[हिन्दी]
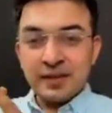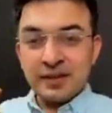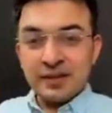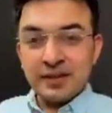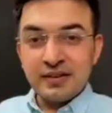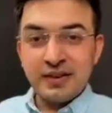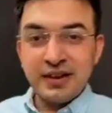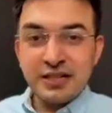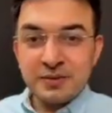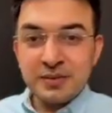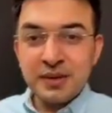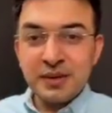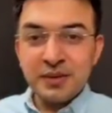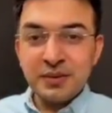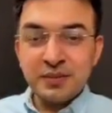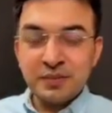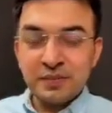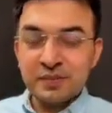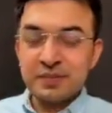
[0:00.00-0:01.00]
नवाज भाई
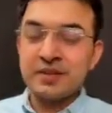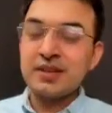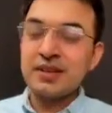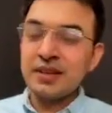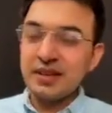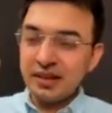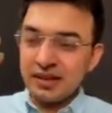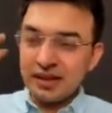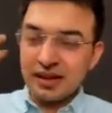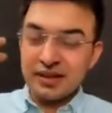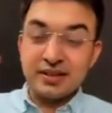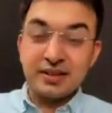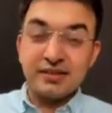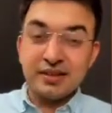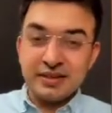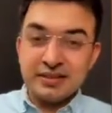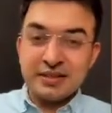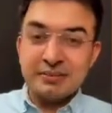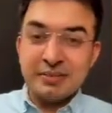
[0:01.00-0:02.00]
को ठीक है आज
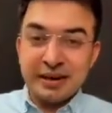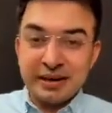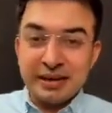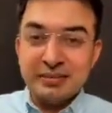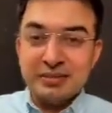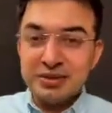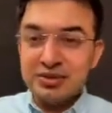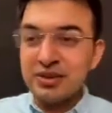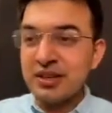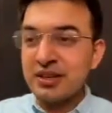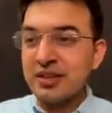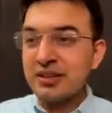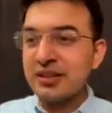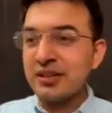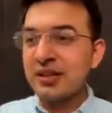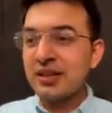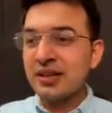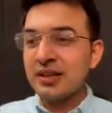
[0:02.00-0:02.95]
नवाज ने बैटिंग भी अच्छी की थी